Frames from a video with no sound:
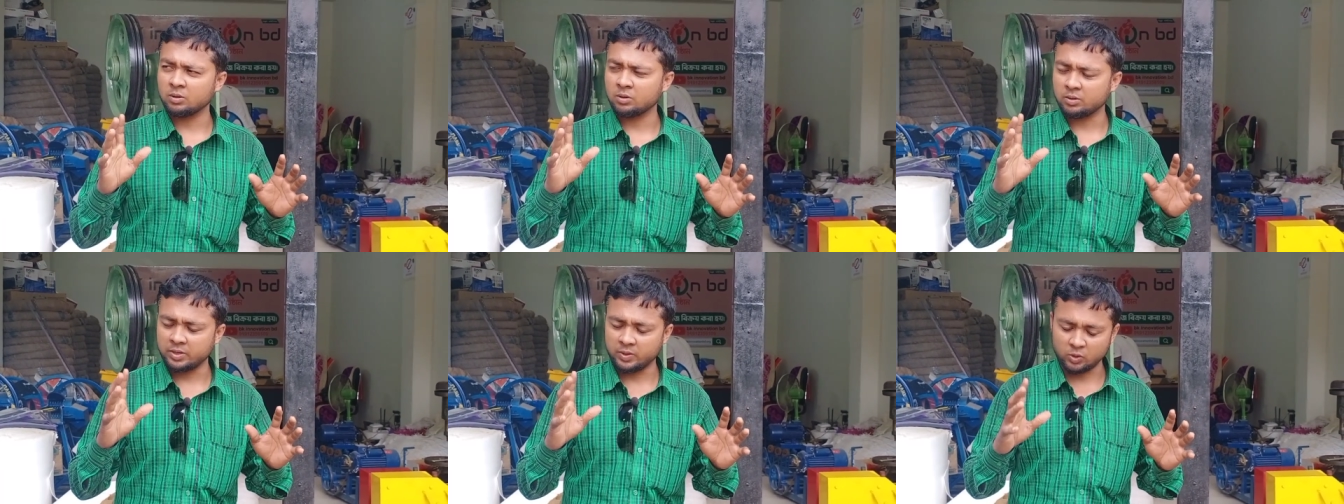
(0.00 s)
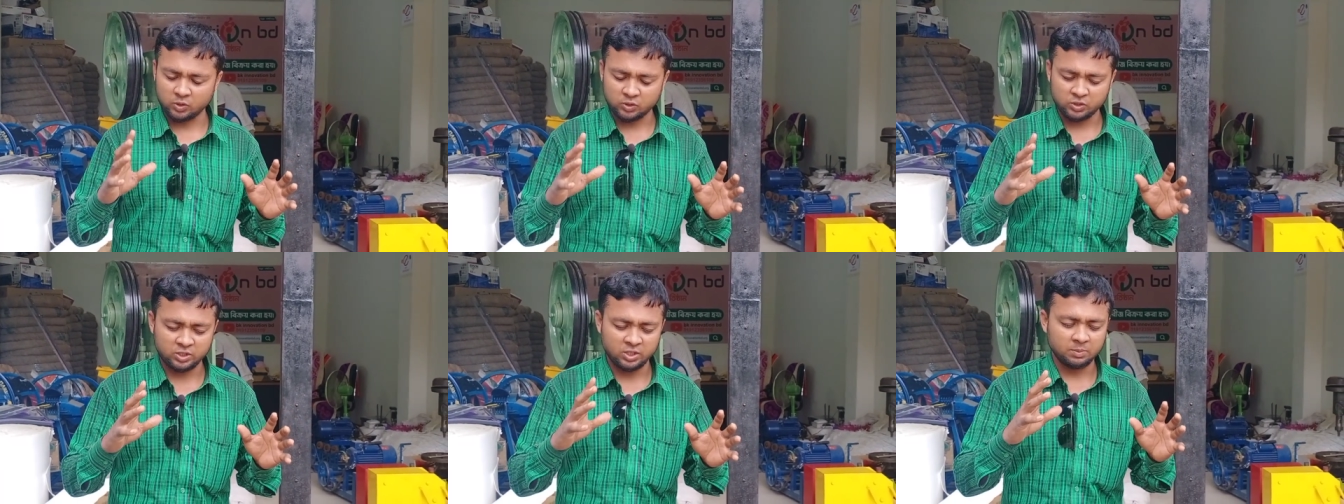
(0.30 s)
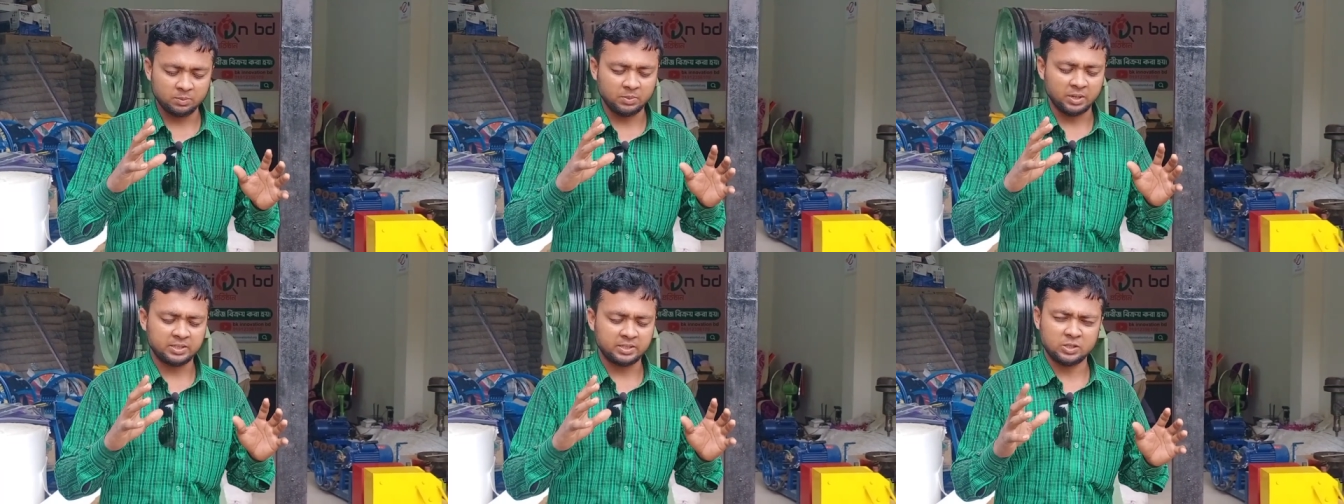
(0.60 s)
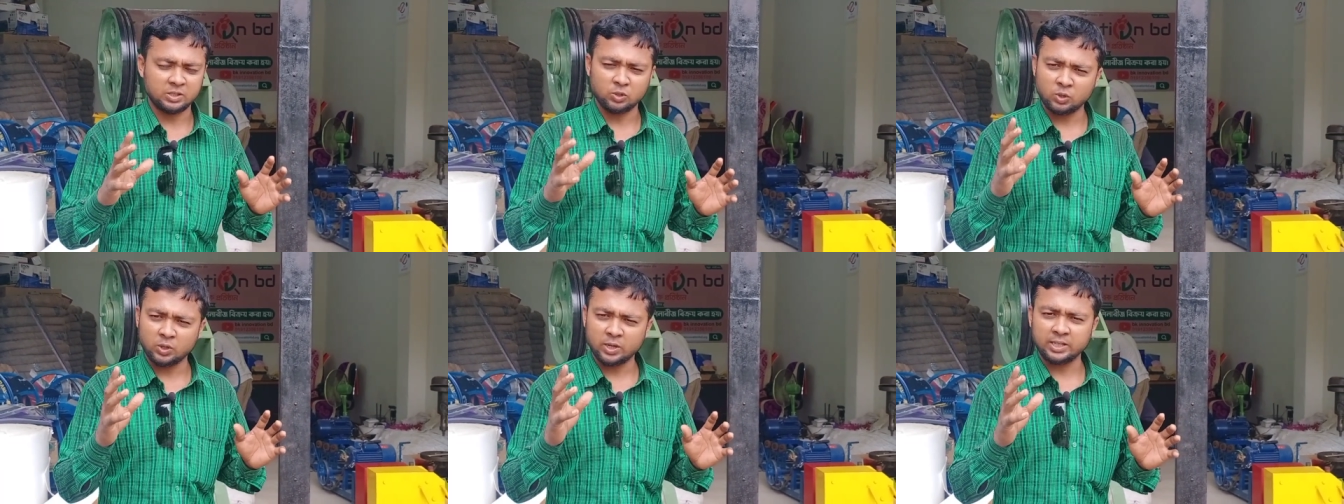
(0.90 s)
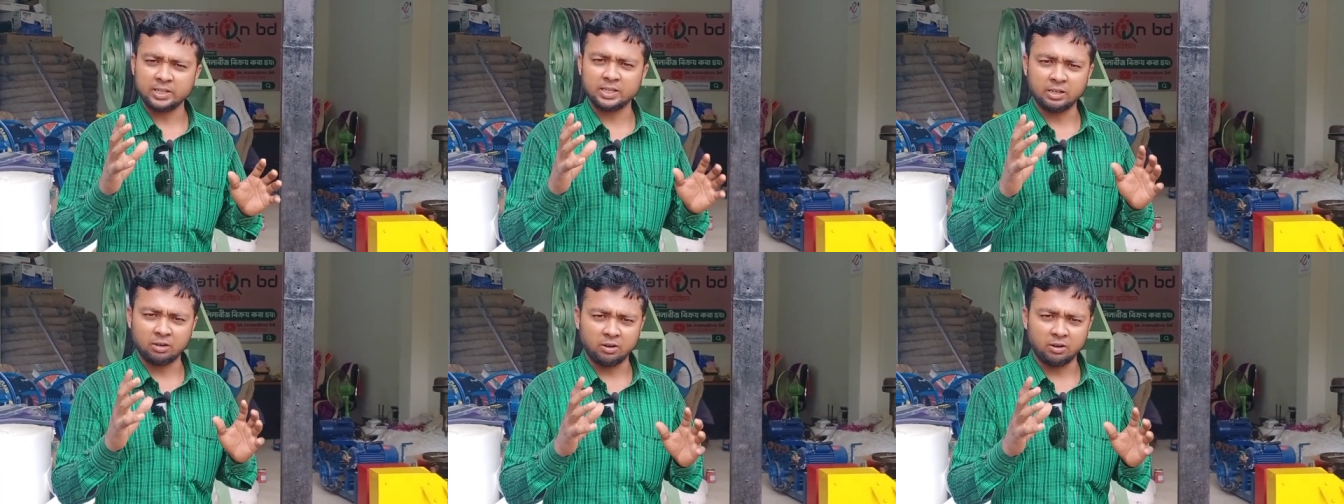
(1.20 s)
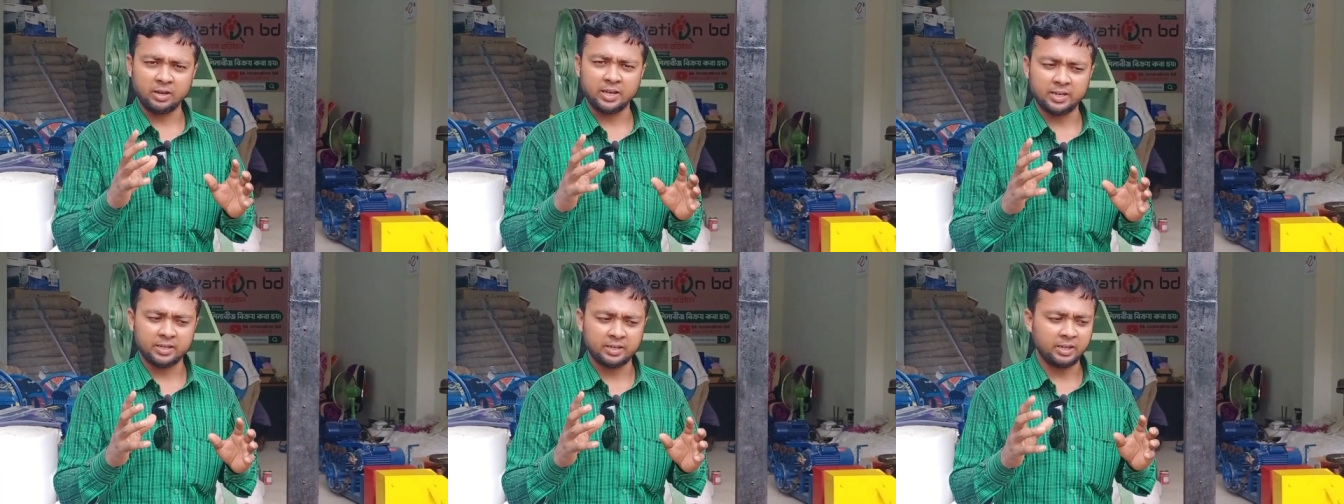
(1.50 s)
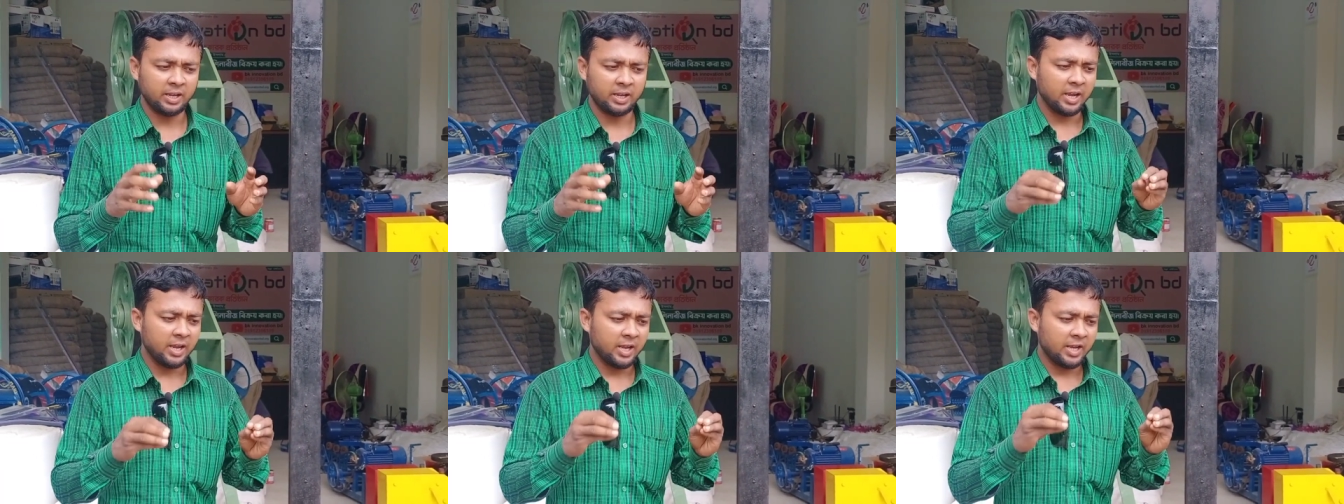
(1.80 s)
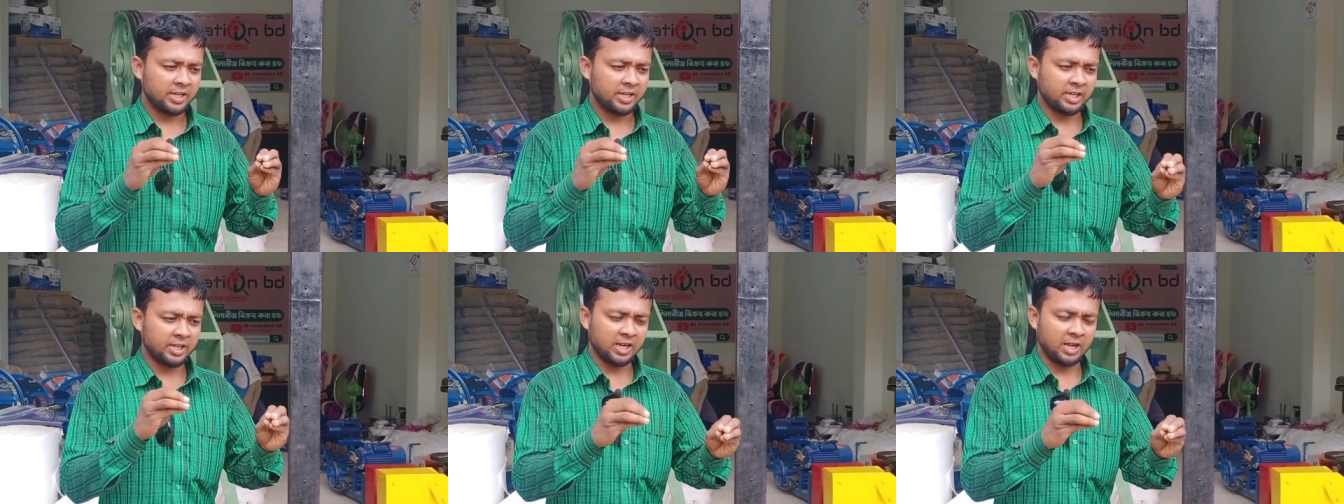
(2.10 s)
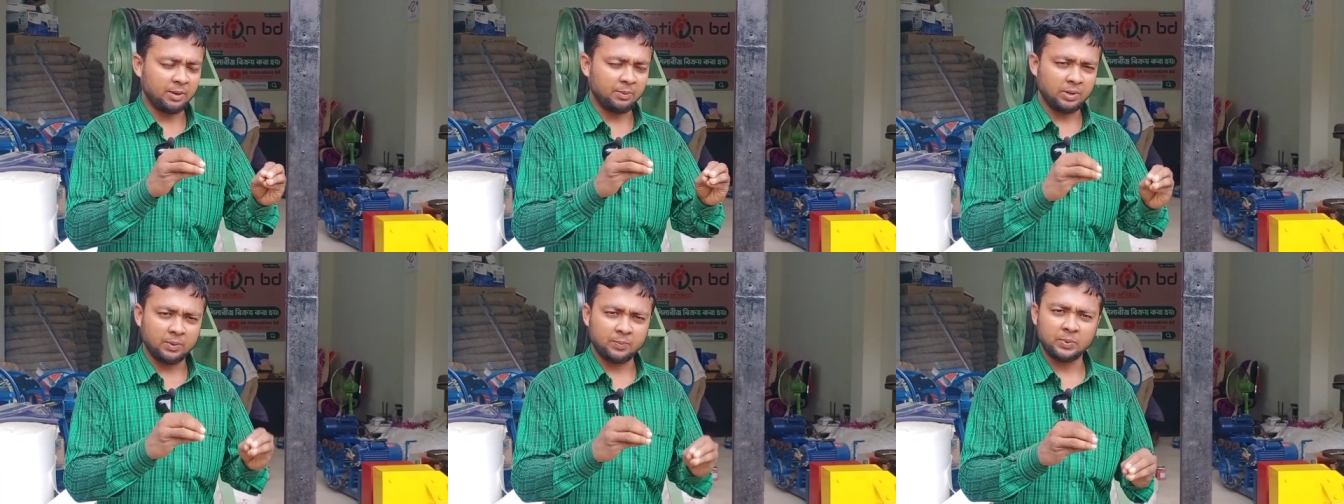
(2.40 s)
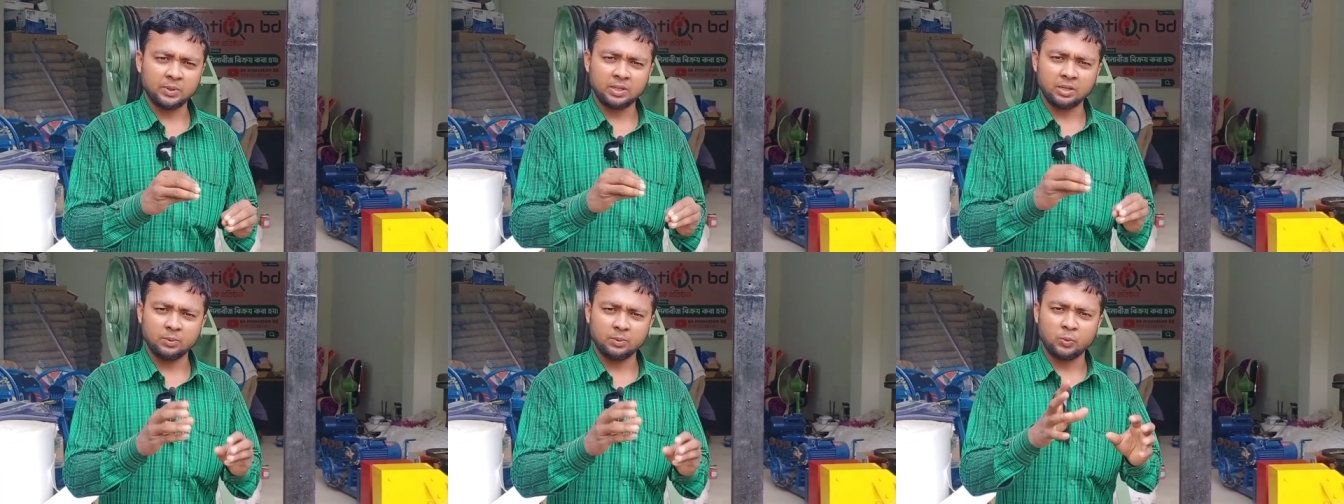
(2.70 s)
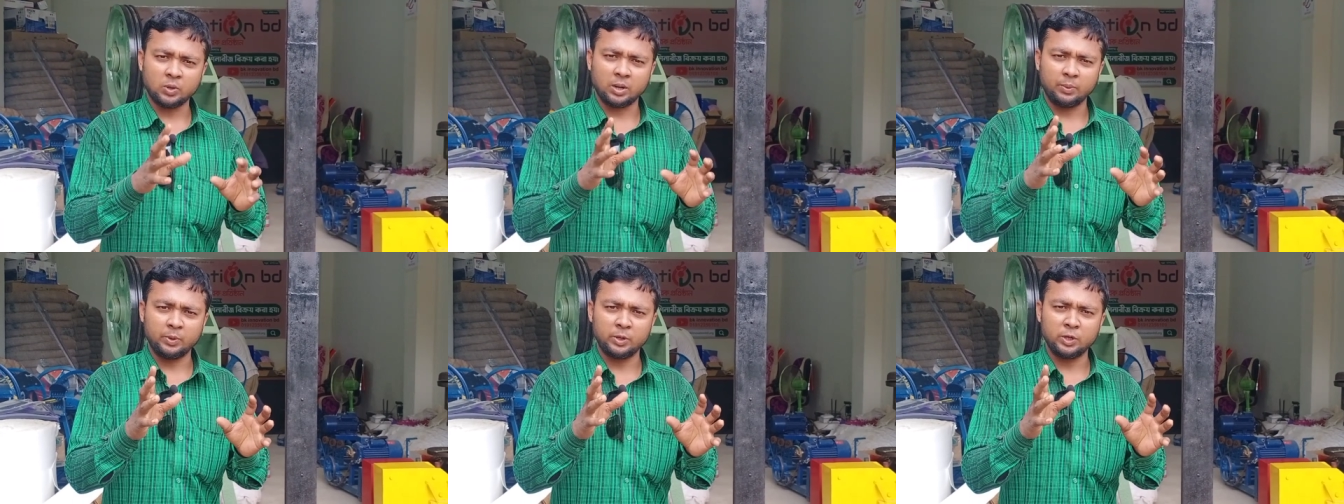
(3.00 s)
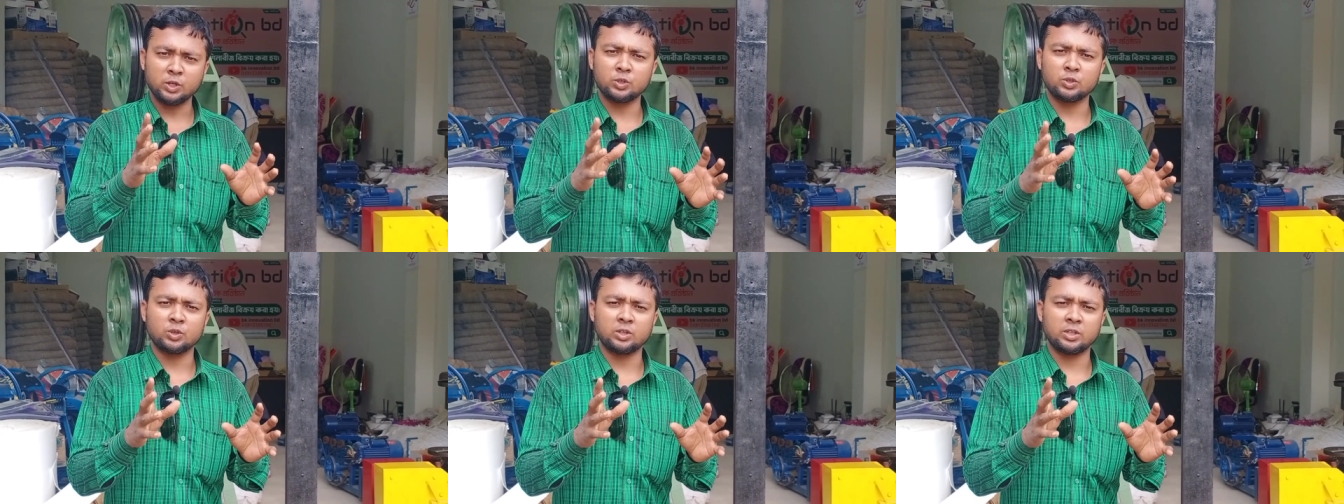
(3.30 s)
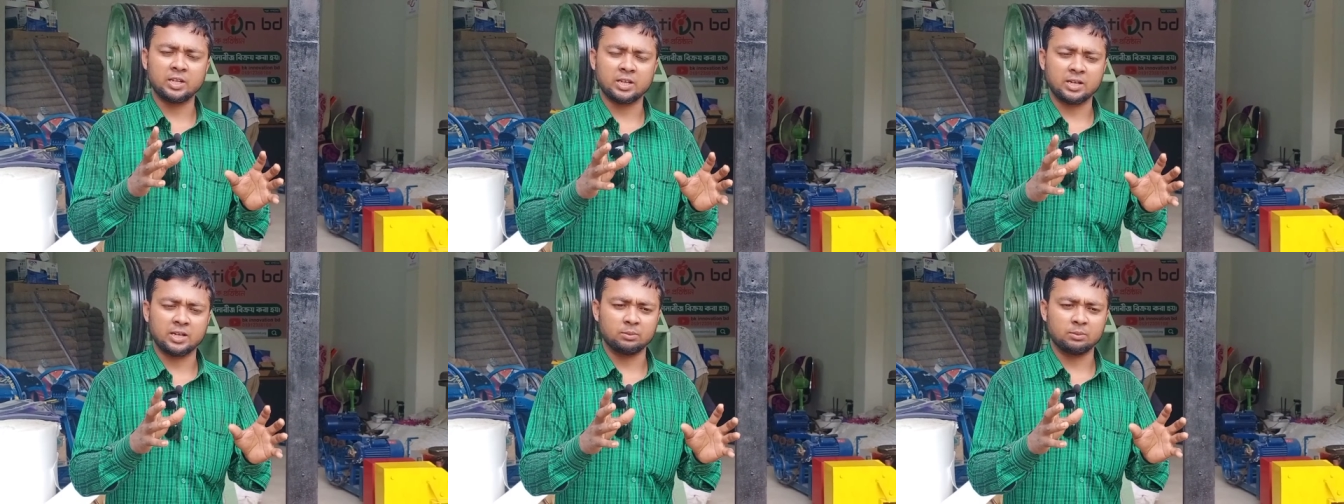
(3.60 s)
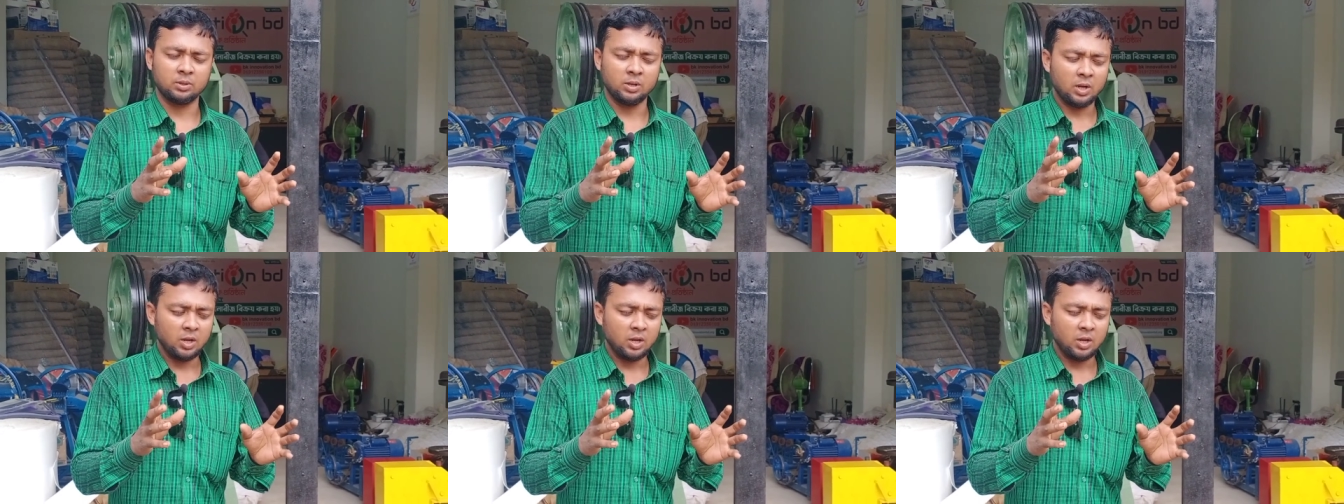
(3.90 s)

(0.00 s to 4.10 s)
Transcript: কস্টিং বা যে কোনো কাজে দেওয়া হয় আর কি সেটা আমি আপনাদেরকে পুরো ভিডিও জুড়ে দেখাবো